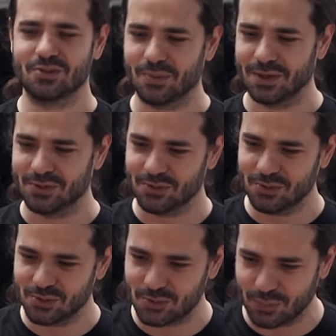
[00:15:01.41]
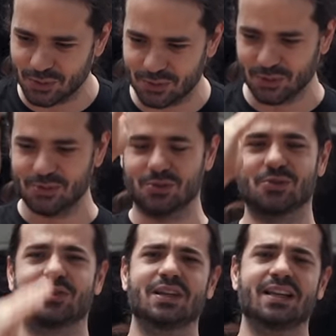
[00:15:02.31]
sobretudo nos
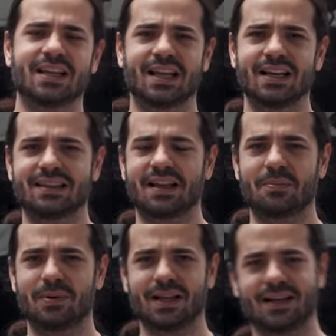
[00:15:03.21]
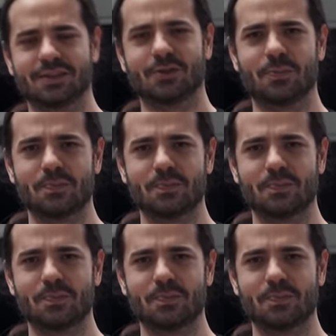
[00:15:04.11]
produtos que ele está aplicando,